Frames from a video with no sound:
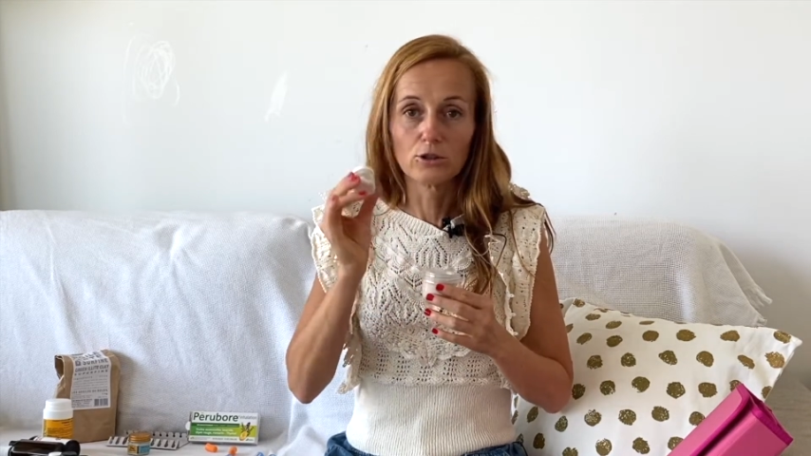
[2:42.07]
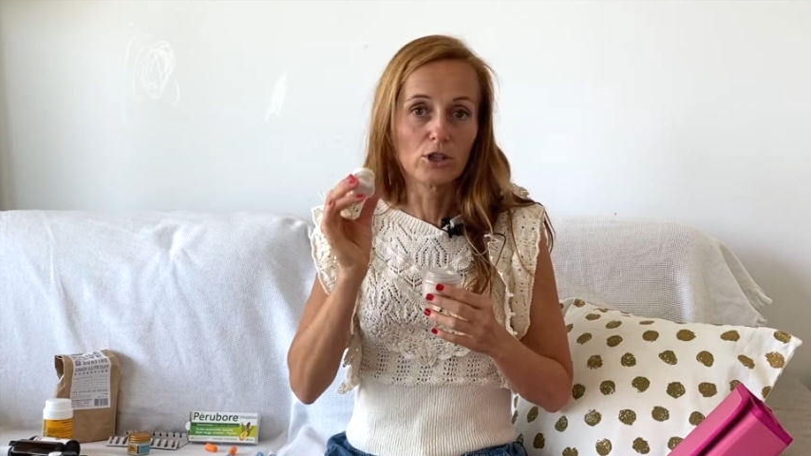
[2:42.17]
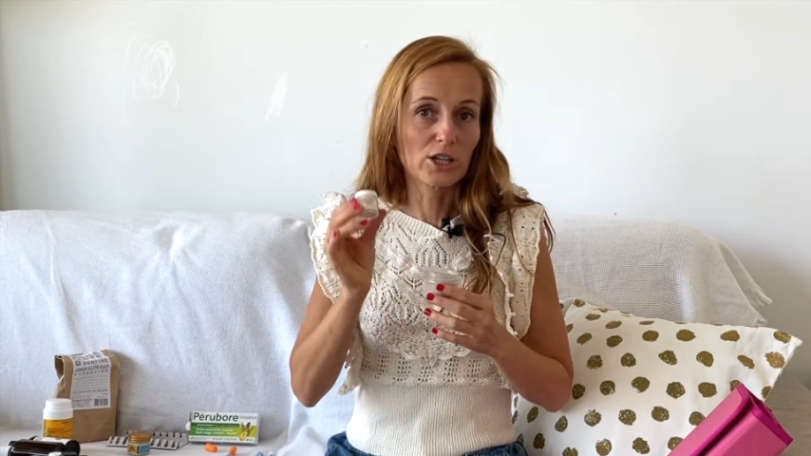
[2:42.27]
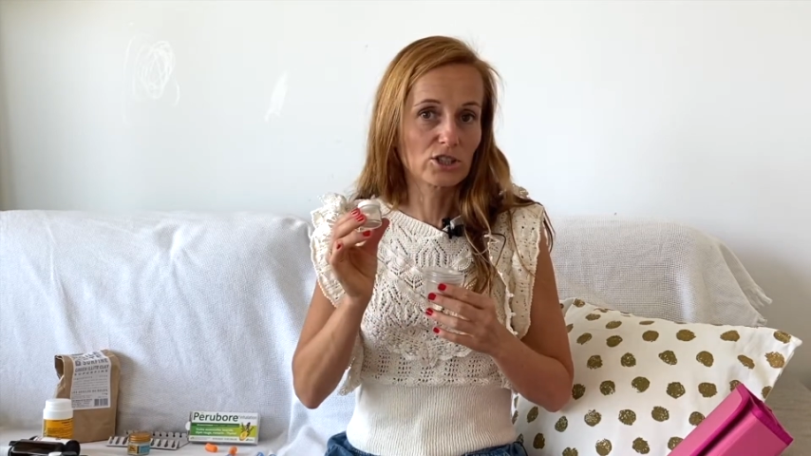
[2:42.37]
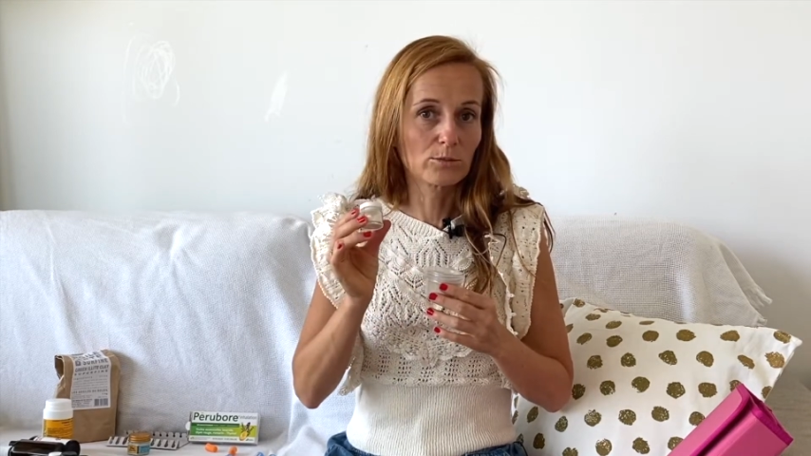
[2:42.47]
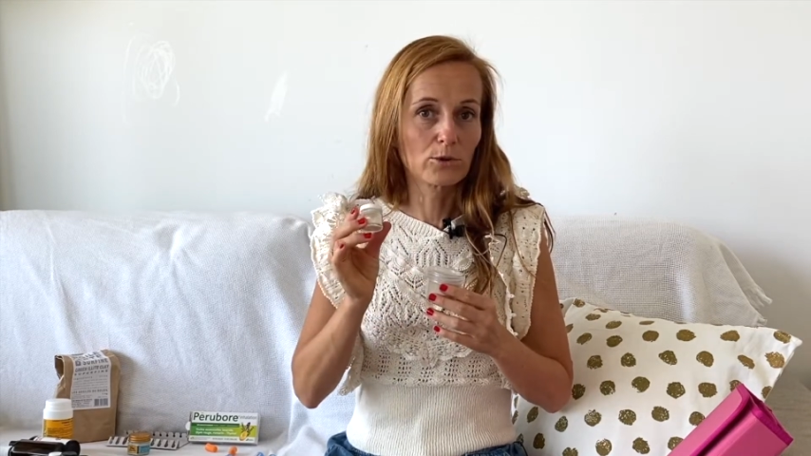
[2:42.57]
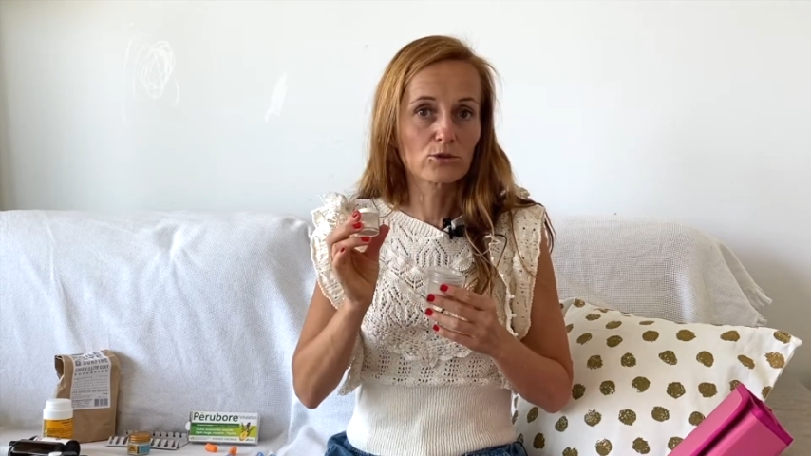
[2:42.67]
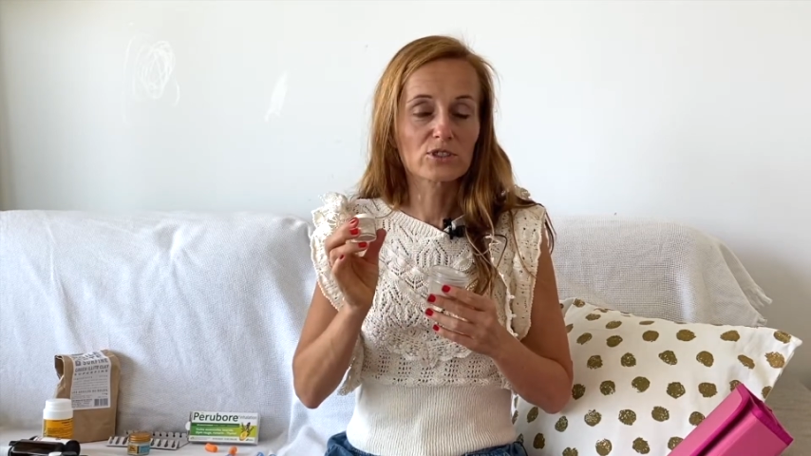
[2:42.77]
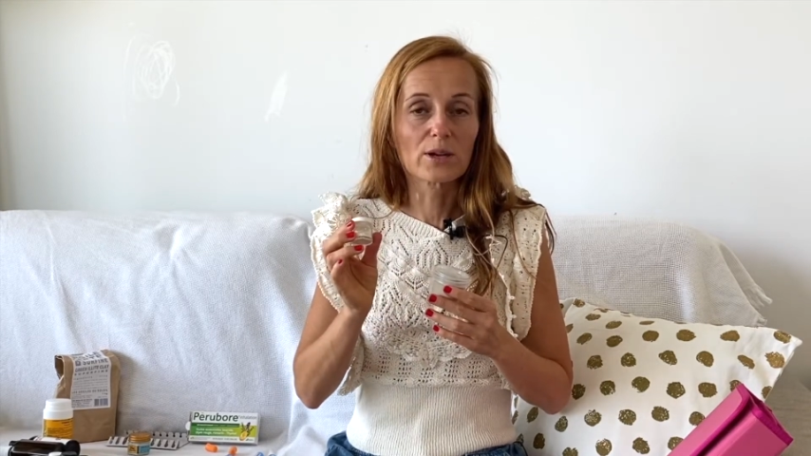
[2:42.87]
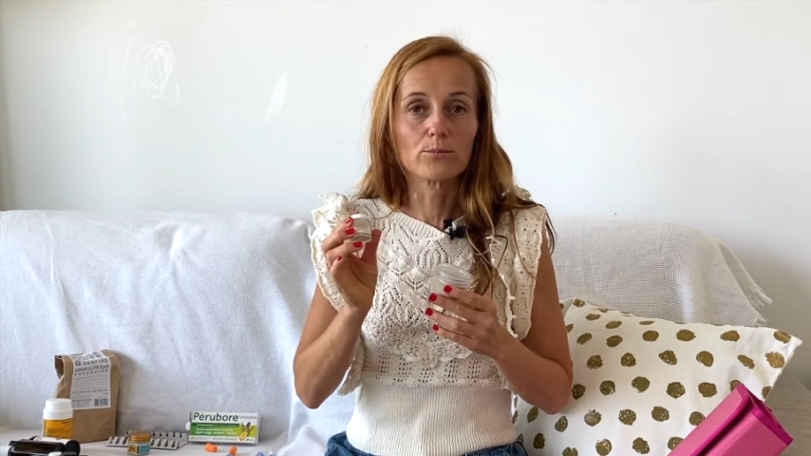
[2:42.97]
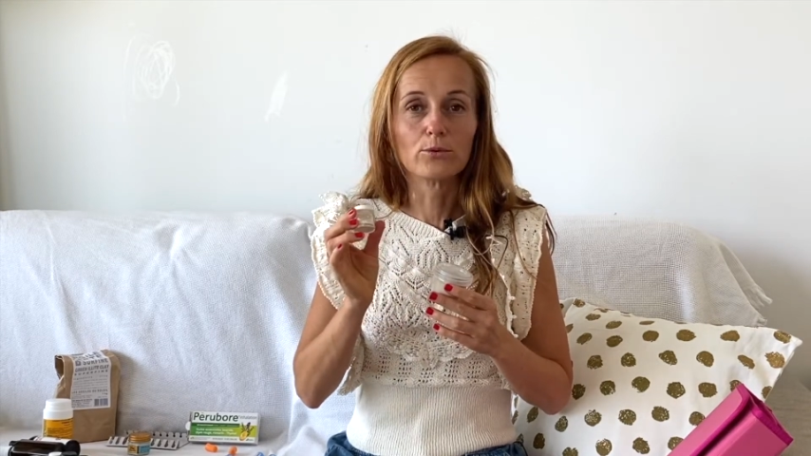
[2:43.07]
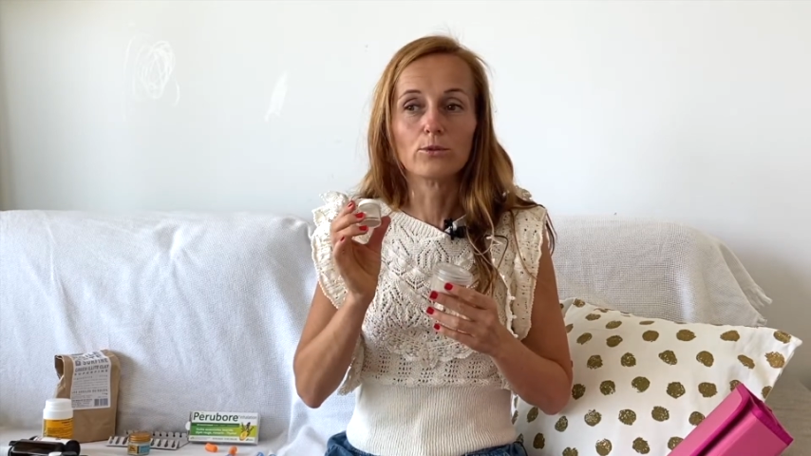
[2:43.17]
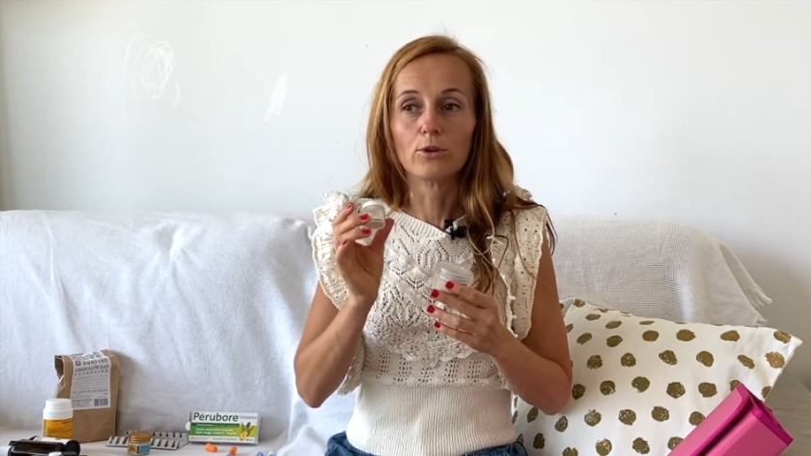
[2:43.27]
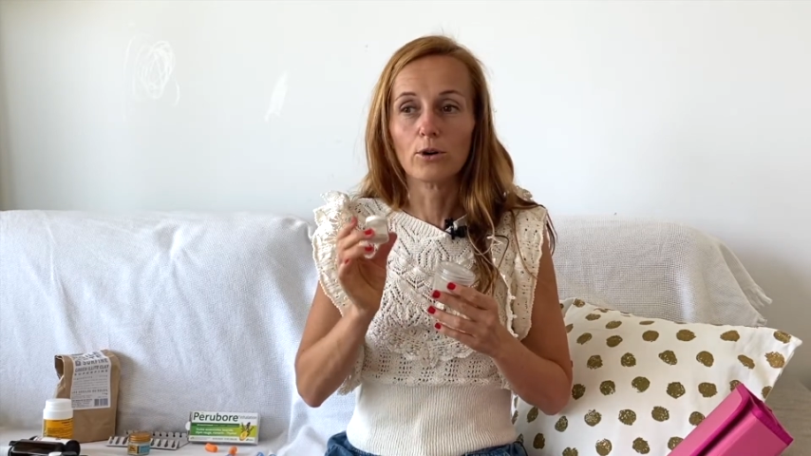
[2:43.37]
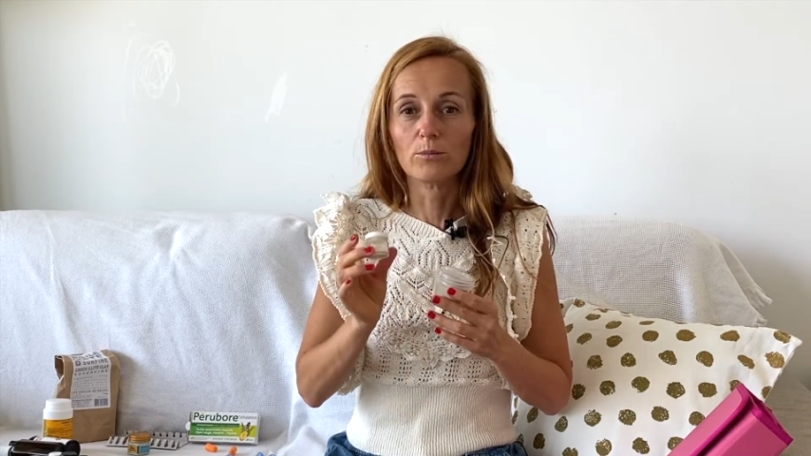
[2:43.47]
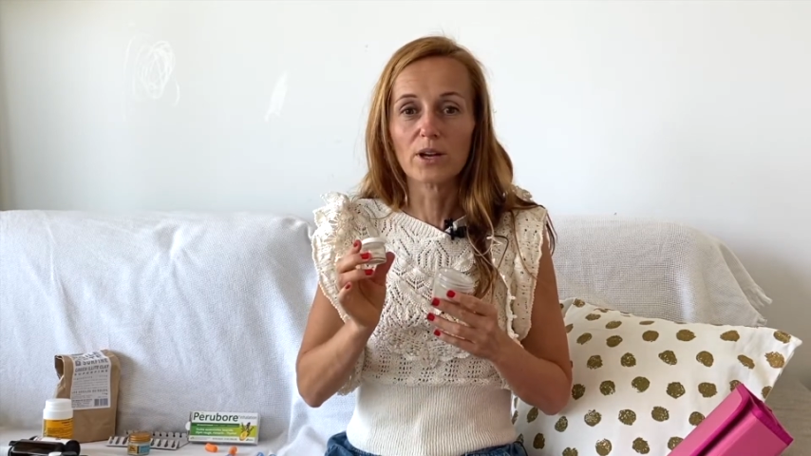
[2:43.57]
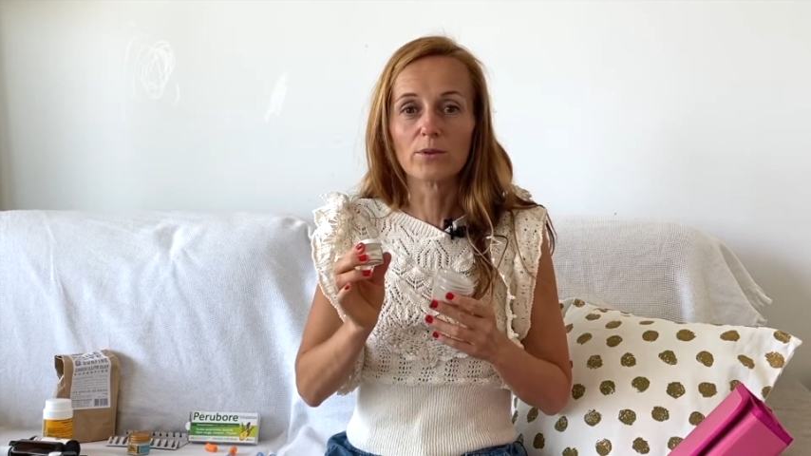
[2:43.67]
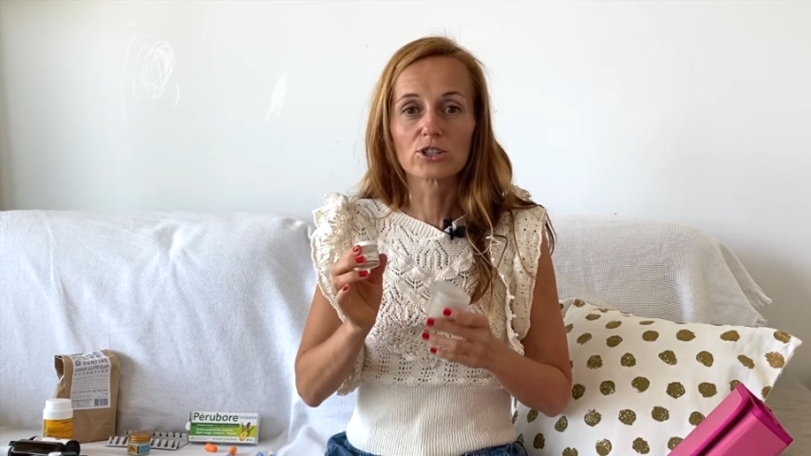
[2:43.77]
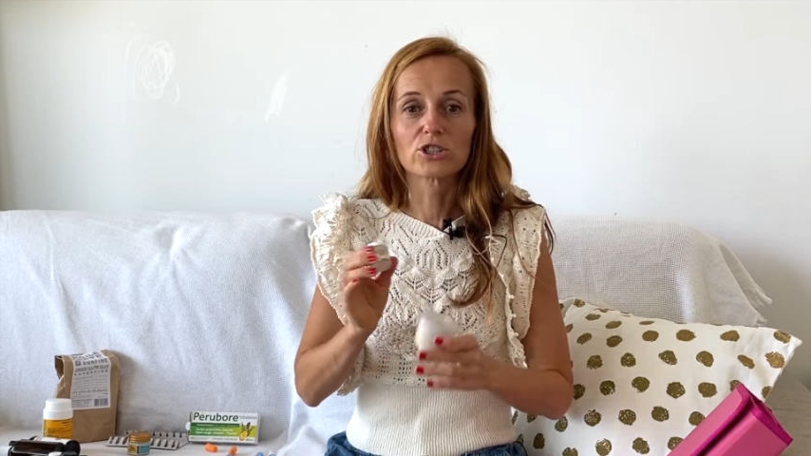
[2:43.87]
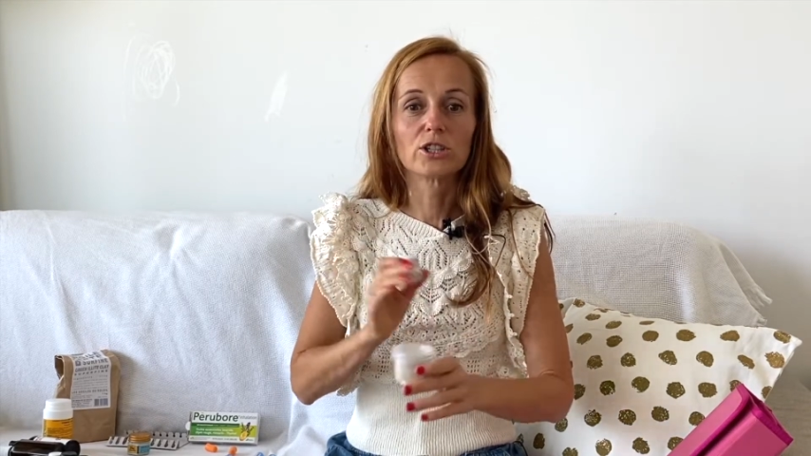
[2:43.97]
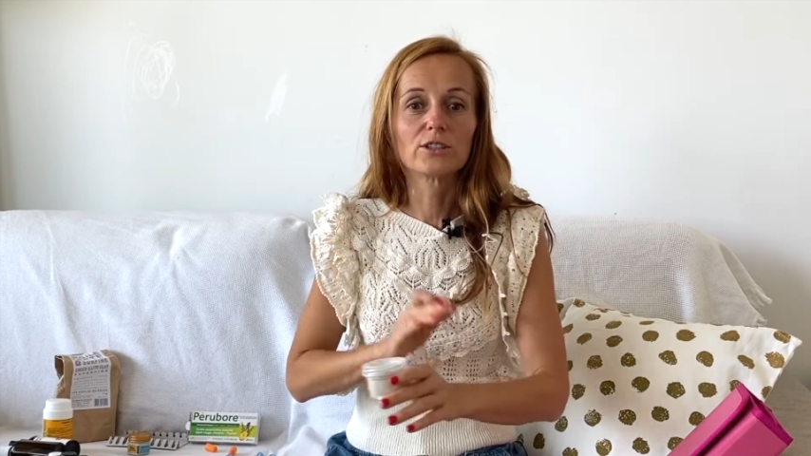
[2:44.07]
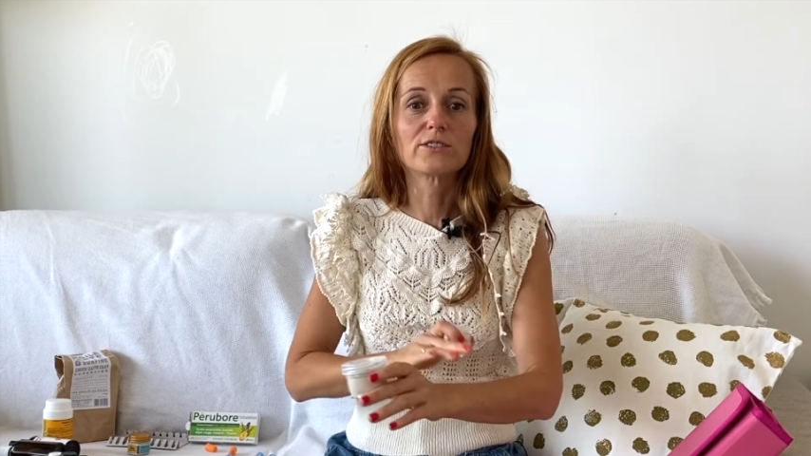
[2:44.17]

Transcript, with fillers: L'argile blanche, ça peut euh, bien marcher